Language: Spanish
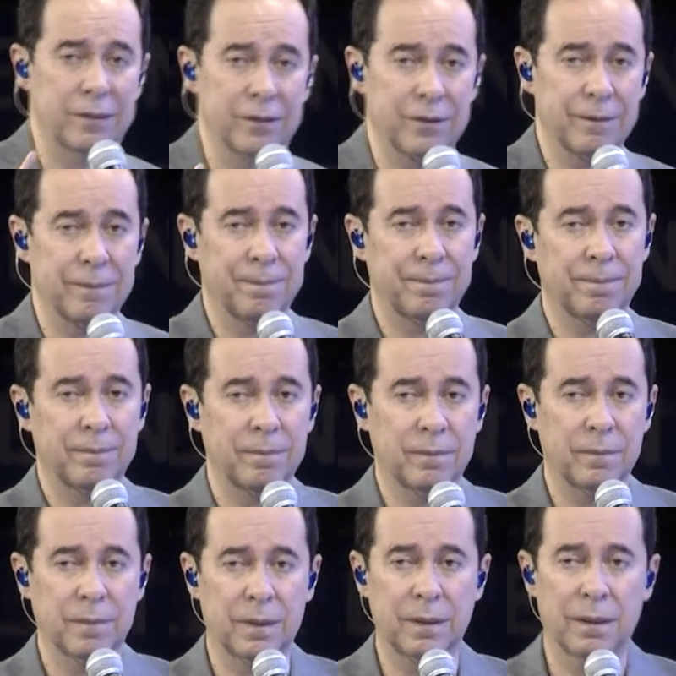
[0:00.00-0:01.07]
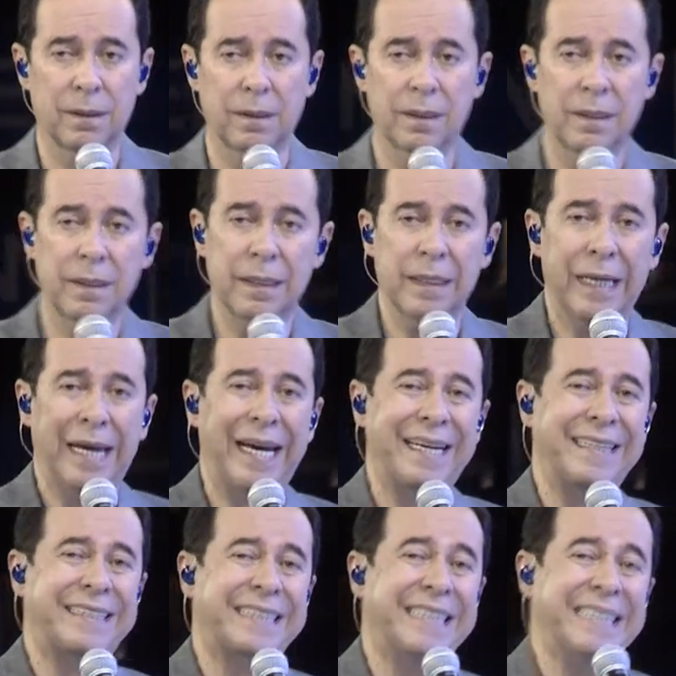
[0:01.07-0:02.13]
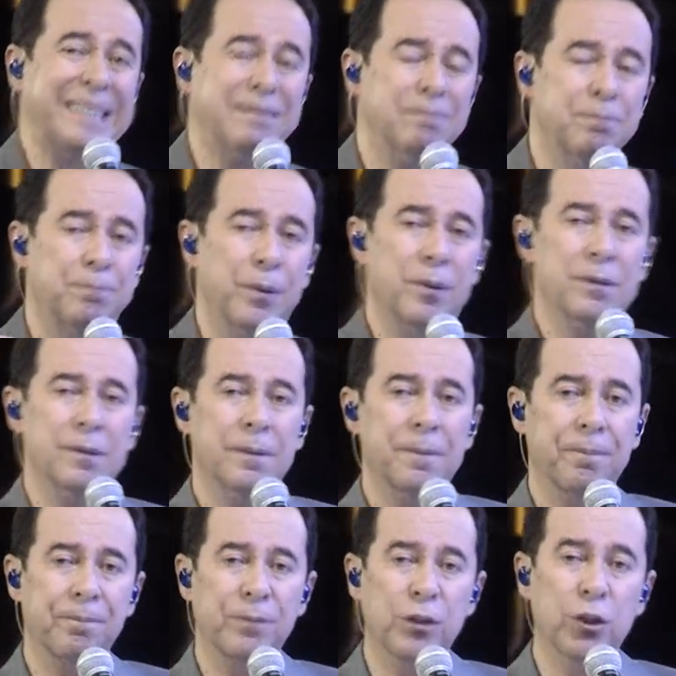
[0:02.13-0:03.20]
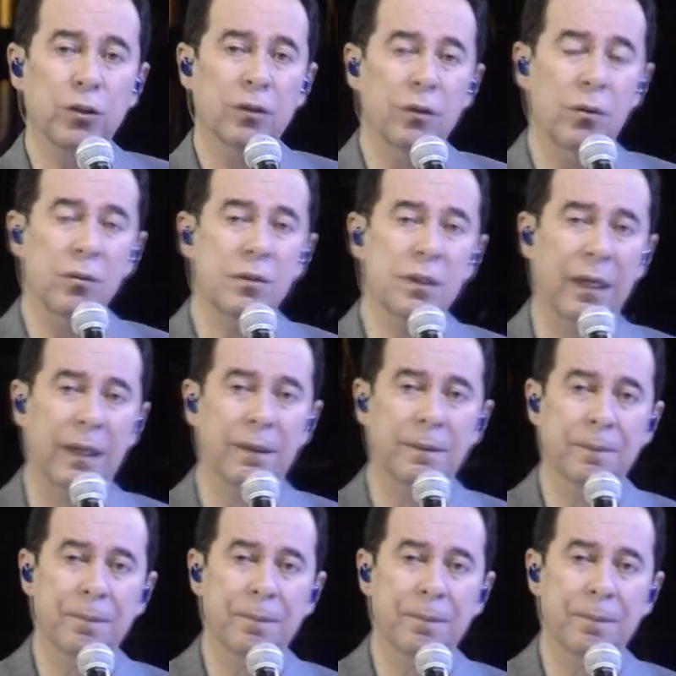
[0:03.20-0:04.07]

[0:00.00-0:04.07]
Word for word: años. El tiempo Dios lo usa.